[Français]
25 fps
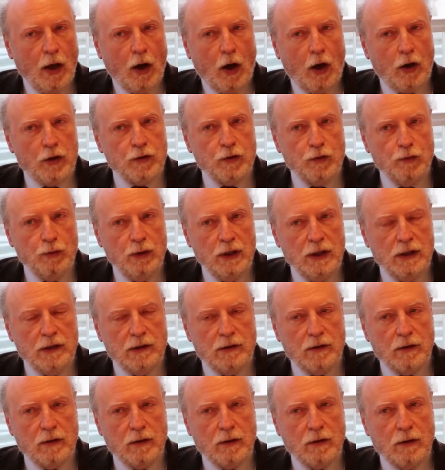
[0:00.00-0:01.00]

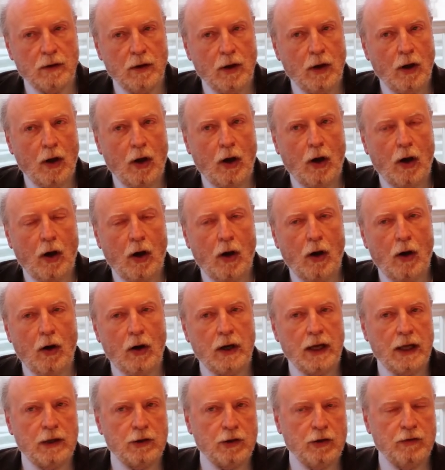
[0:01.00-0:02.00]
Ensuite, euh, en
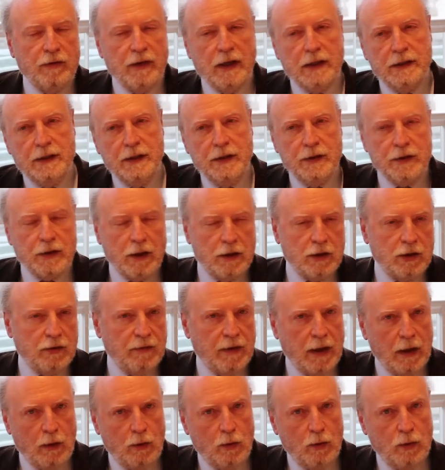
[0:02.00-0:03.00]

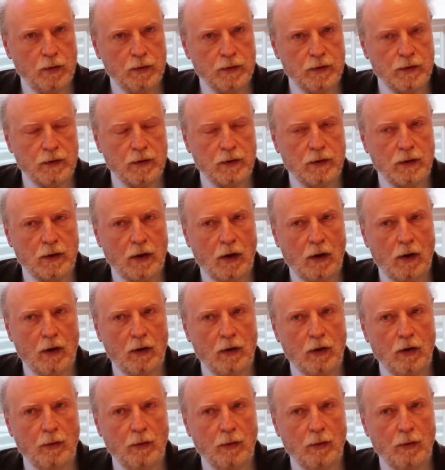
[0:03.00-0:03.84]
90-91, quand